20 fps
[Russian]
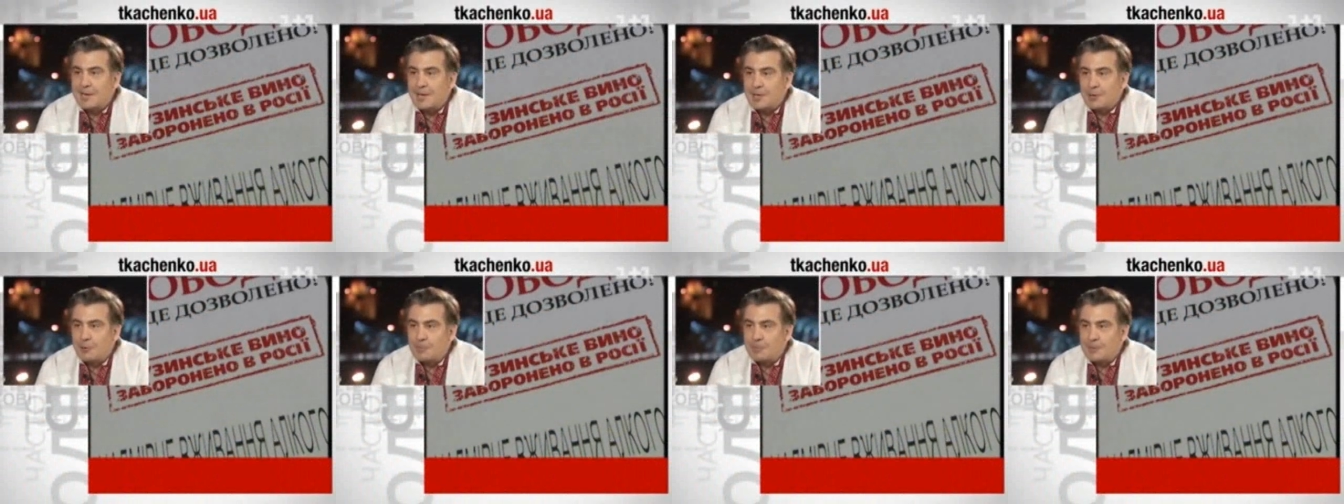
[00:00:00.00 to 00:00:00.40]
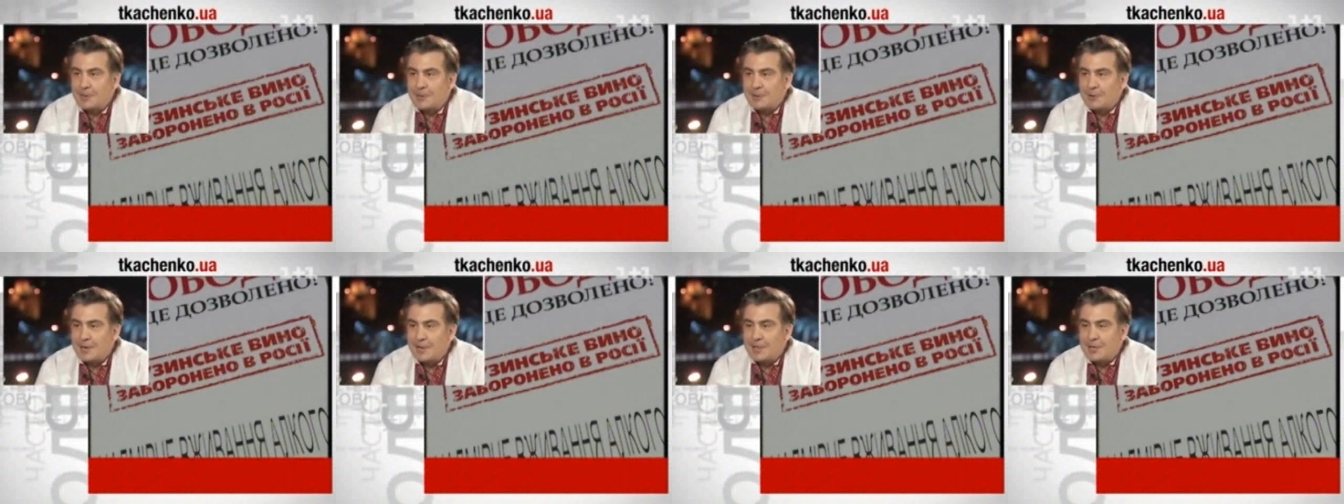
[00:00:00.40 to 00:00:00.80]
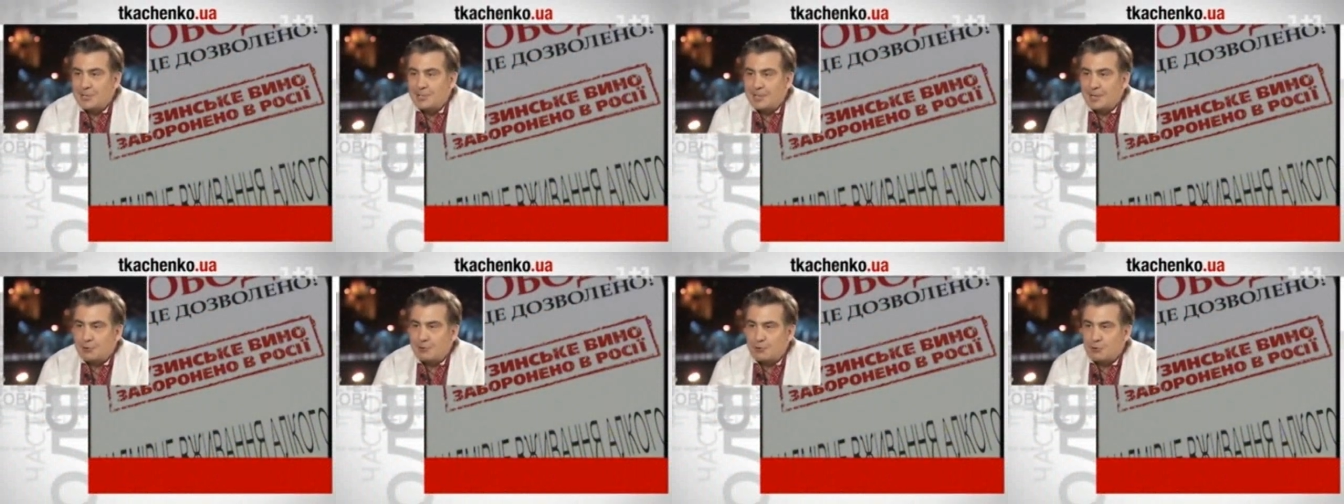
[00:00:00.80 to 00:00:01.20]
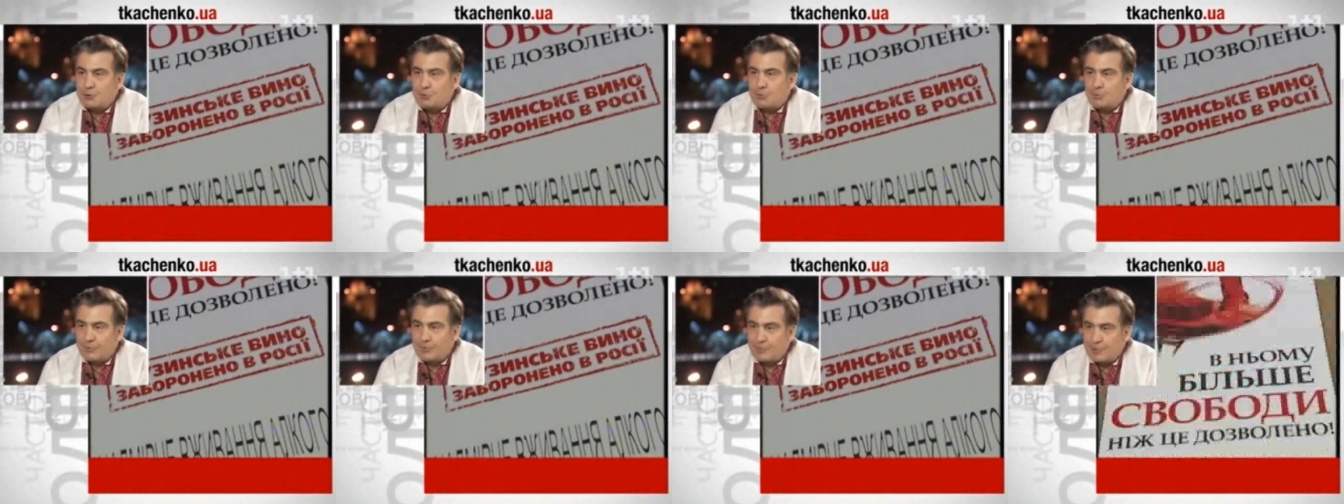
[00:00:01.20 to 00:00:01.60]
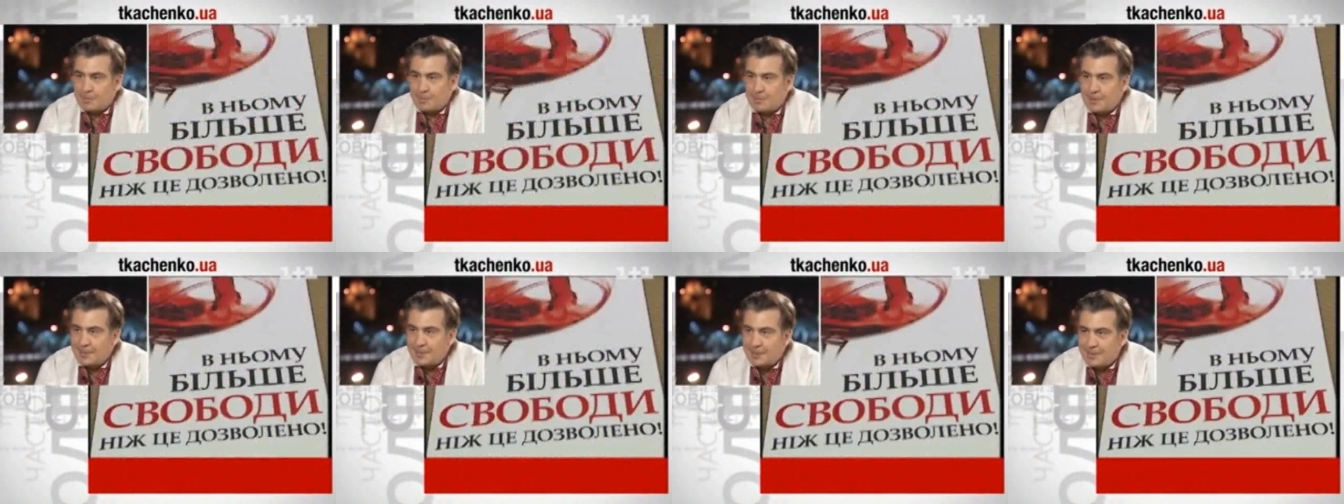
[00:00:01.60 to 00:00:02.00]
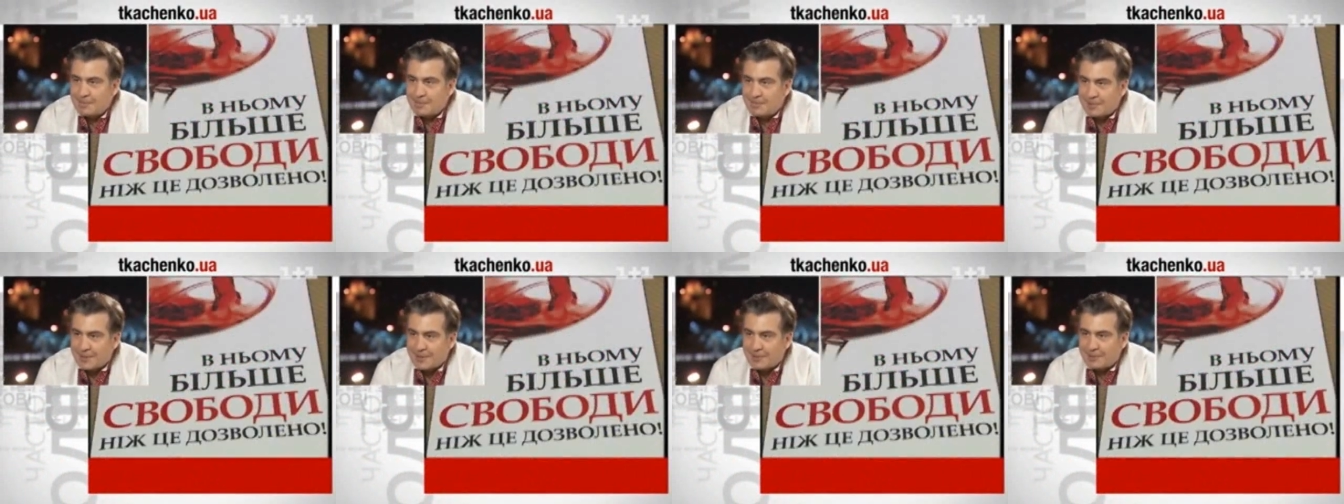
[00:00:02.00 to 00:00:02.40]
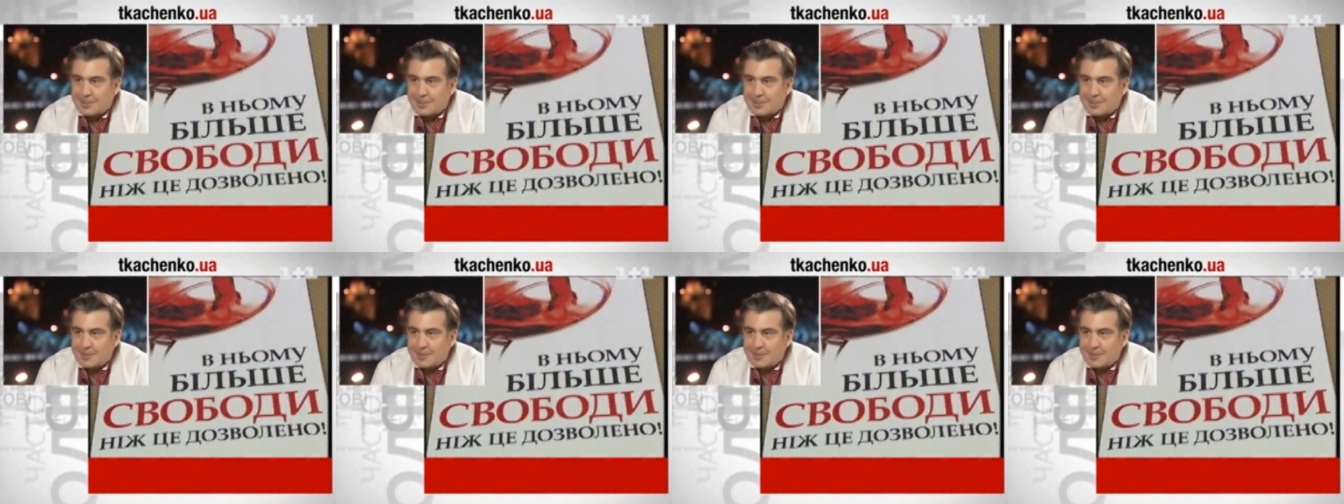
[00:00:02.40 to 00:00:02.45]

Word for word: экономики. Он, конечно, эту шутку не воспринял, не принял.